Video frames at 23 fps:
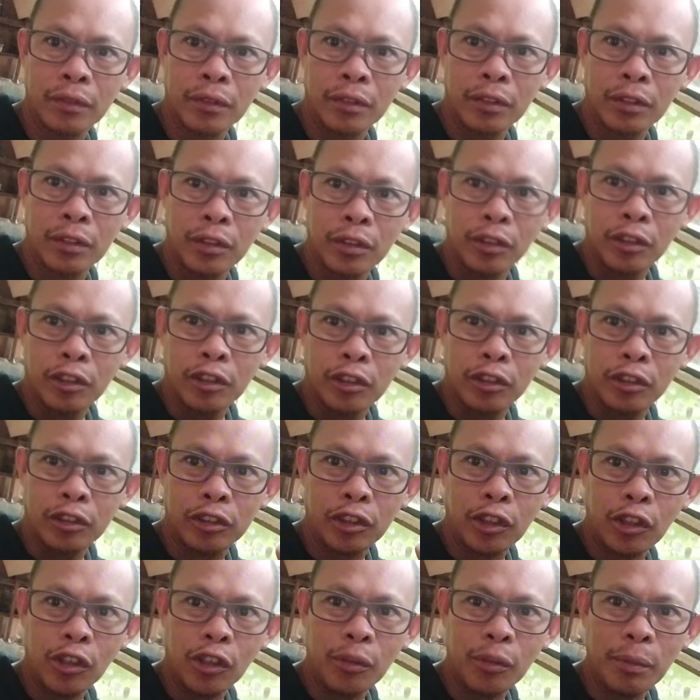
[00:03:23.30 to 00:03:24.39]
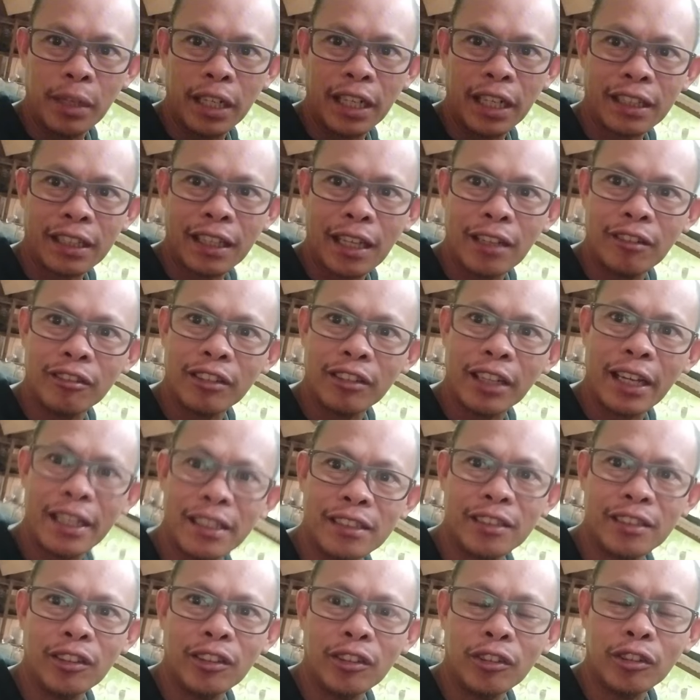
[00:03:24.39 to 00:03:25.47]
na rin. So may nagtanong
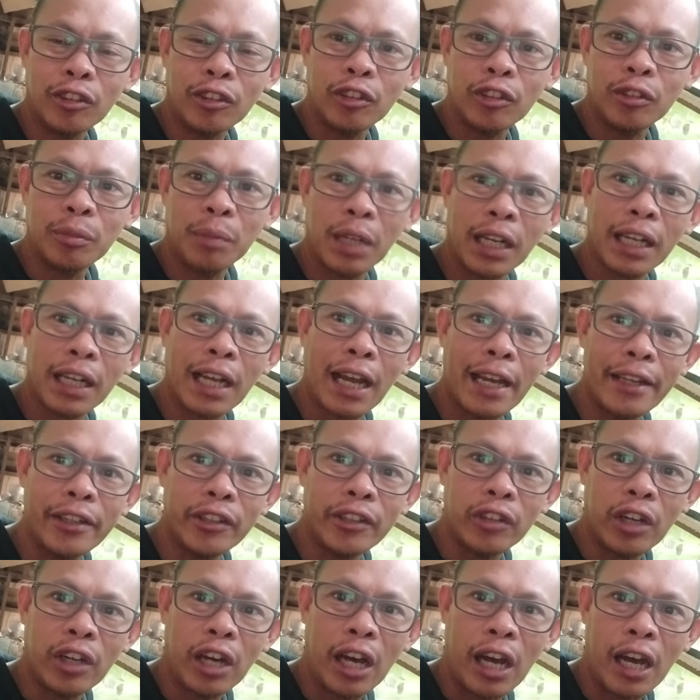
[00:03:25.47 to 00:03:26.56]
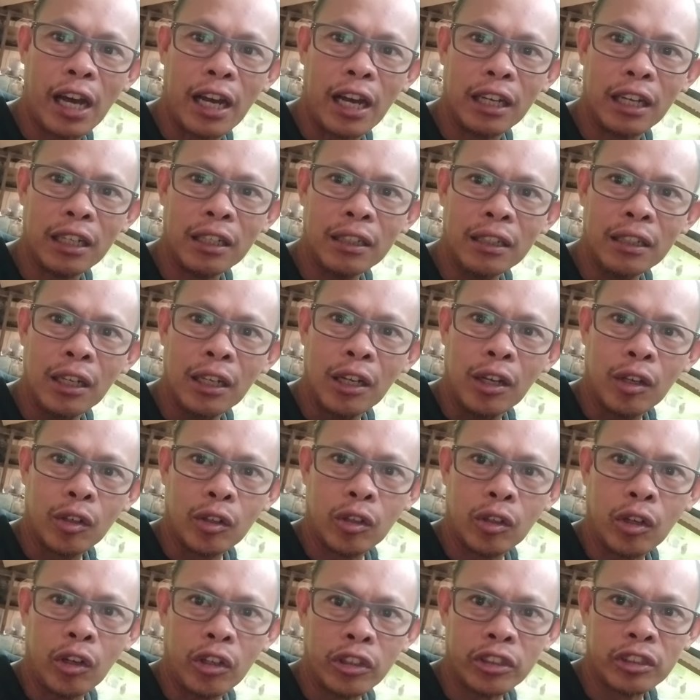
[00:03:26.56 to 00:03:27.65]
guys no kung magkano ang
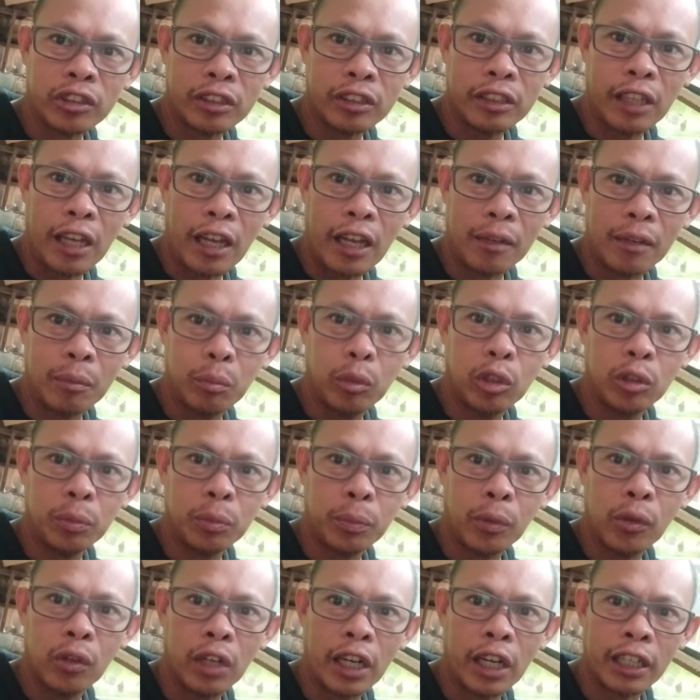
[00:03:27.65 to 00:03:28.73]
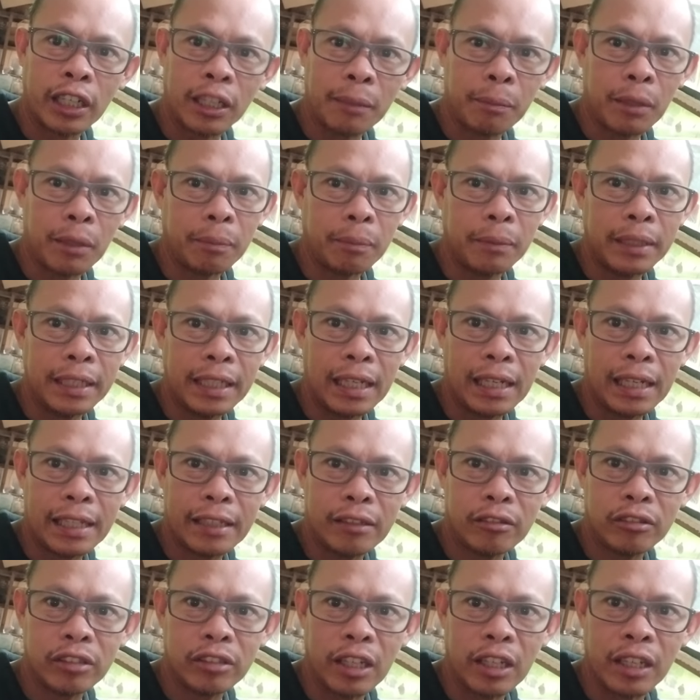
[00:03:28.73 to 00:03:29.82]
cost ng blue polar kapag
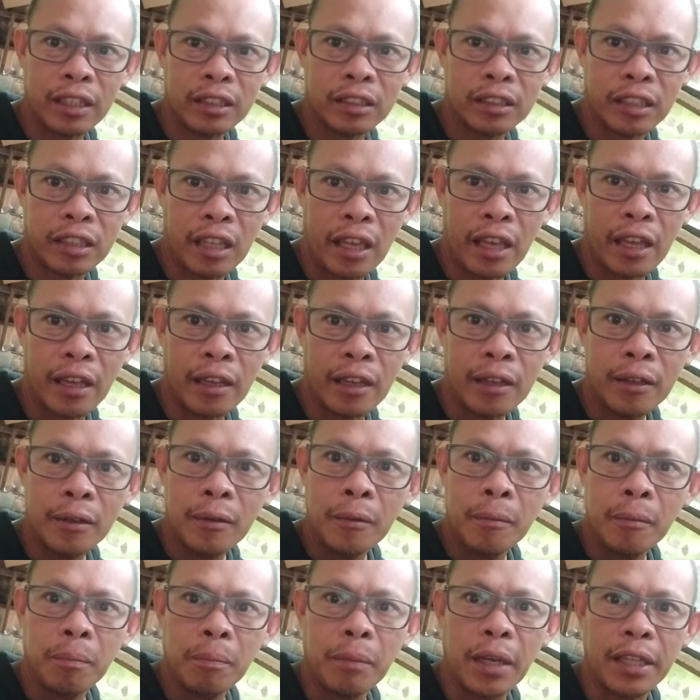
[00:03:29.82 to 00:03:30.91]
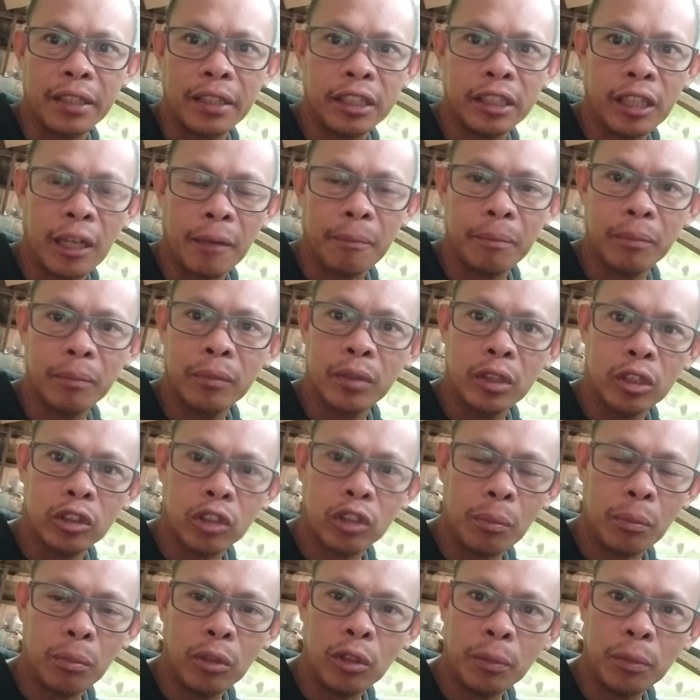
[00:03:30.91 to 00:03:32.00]
binili nyo siya sa pet shop.
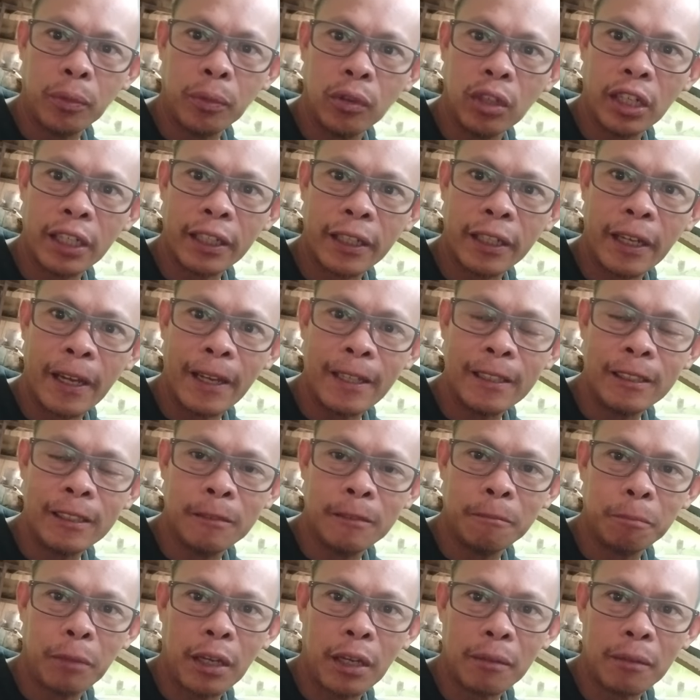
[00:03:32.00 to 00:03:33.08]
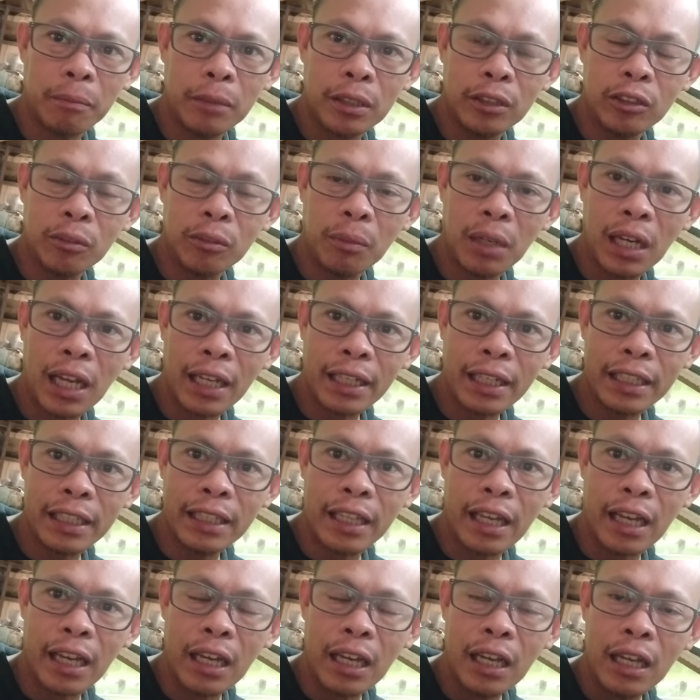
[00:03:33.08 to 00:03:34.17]
So ang blue polar guys pag medyo malaki
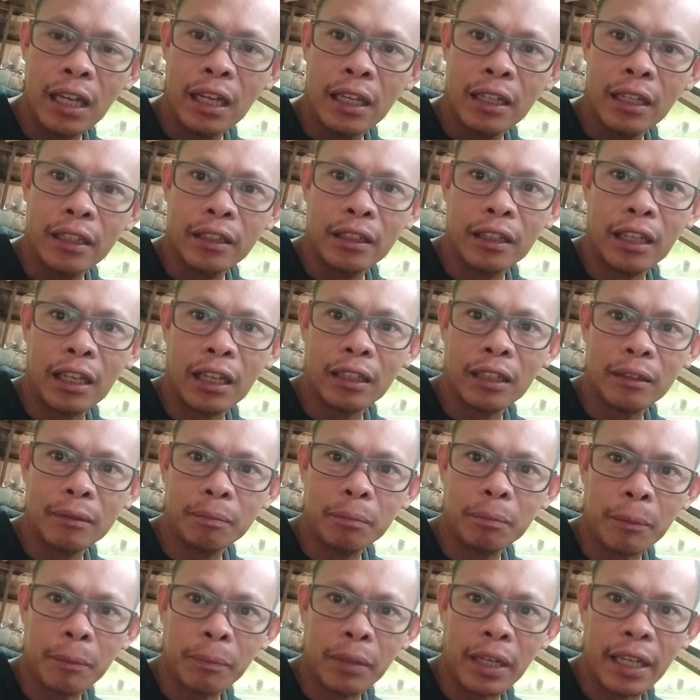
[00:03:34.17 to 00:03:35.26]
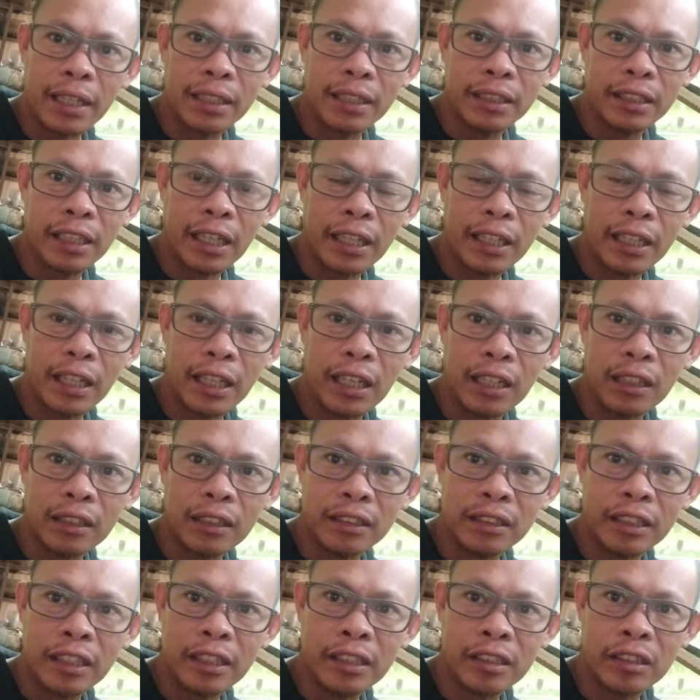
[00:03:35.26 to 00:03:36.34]
na nagpa-price siya ng
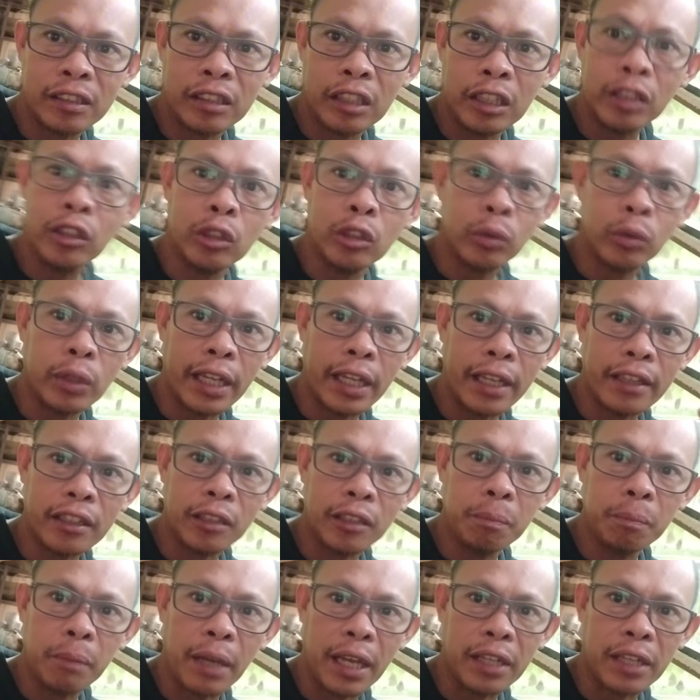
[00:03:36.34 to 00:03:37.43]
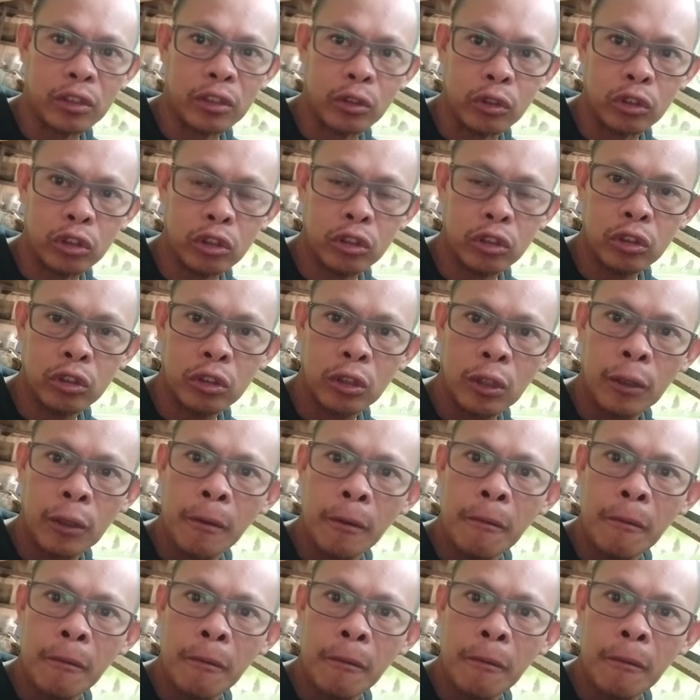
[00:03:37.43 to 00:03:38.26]
60 to 100 pesos.